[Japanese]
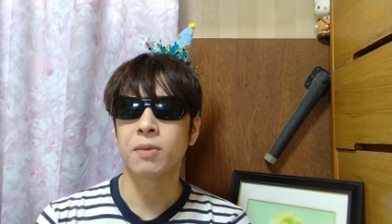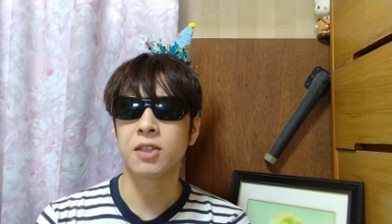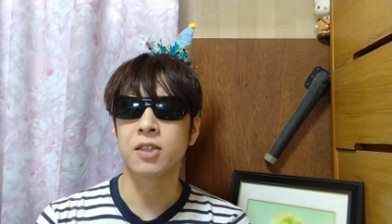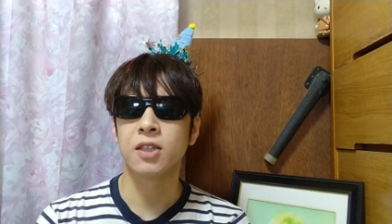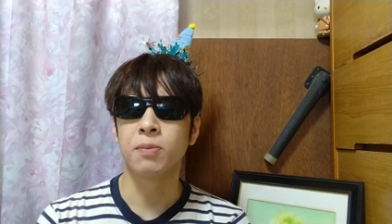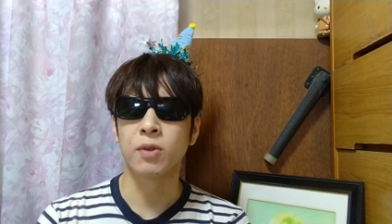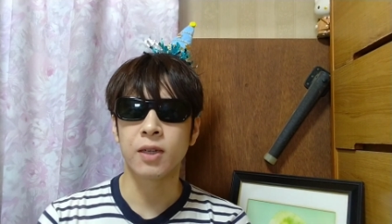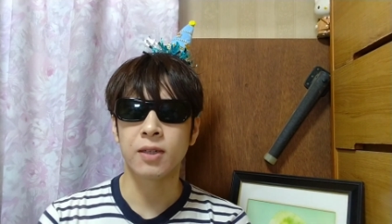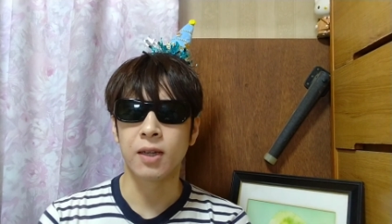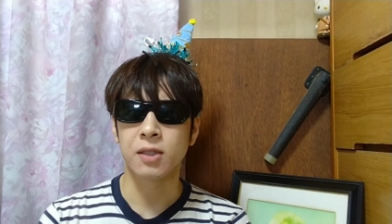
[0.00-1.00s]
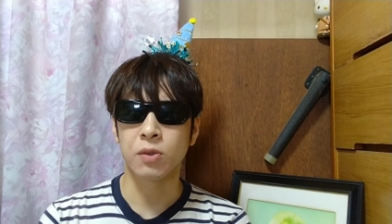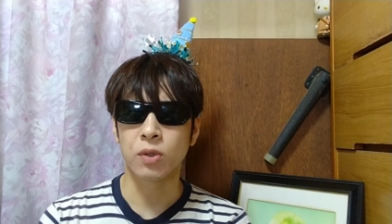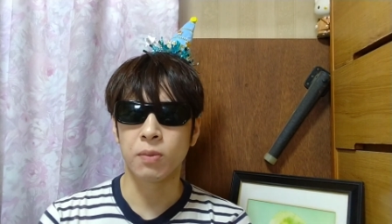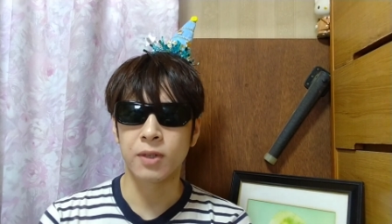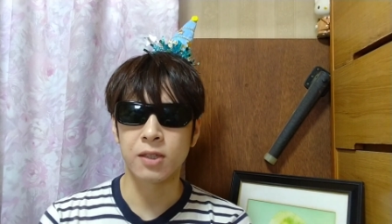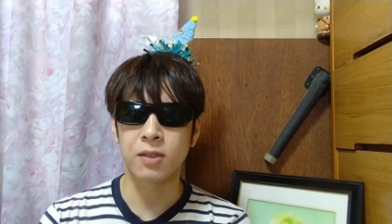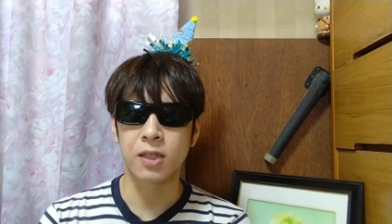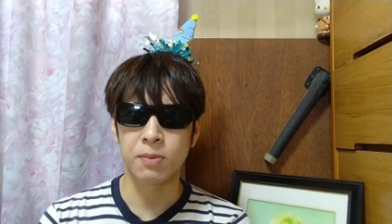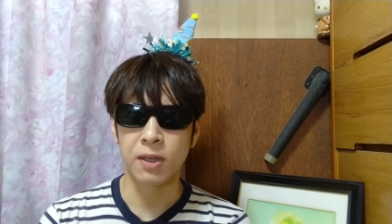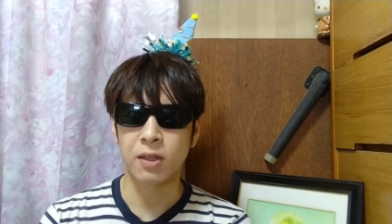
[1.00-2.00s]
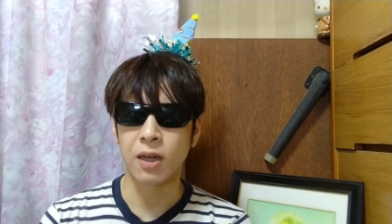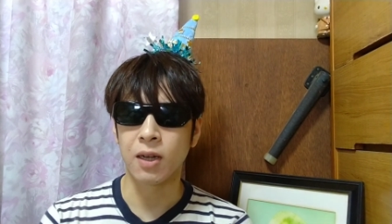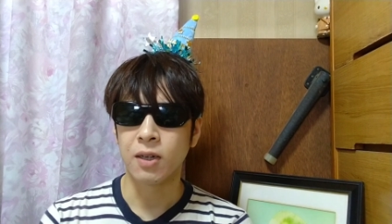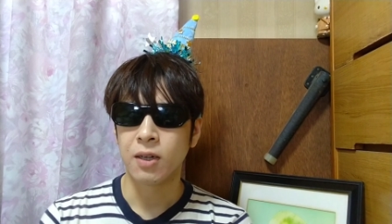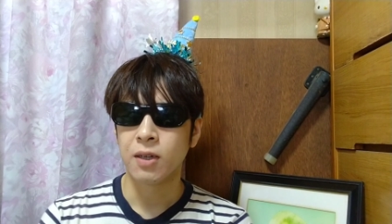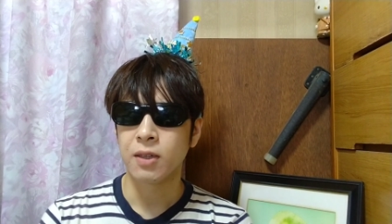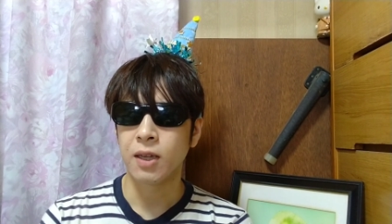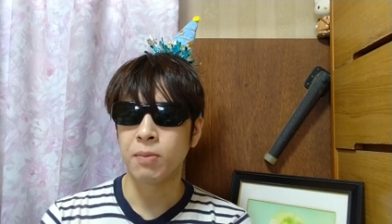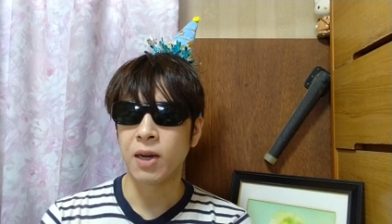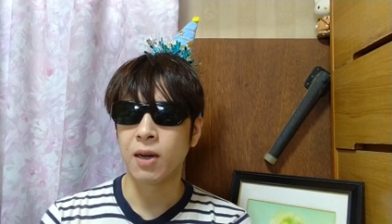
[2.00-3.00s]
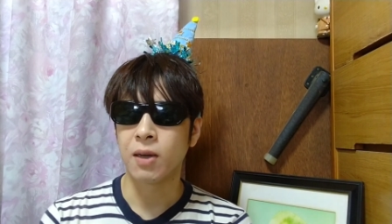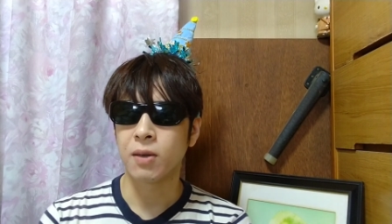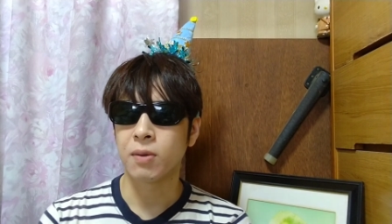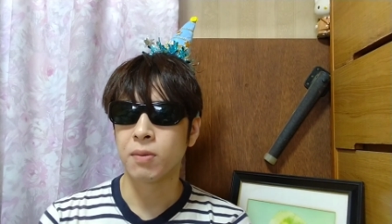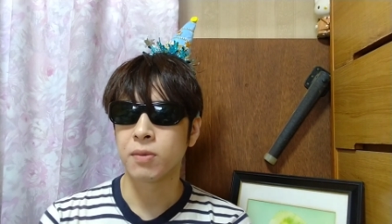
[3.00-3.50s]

まあ、失神もできて、仕事も休んでしまった。で、まあ、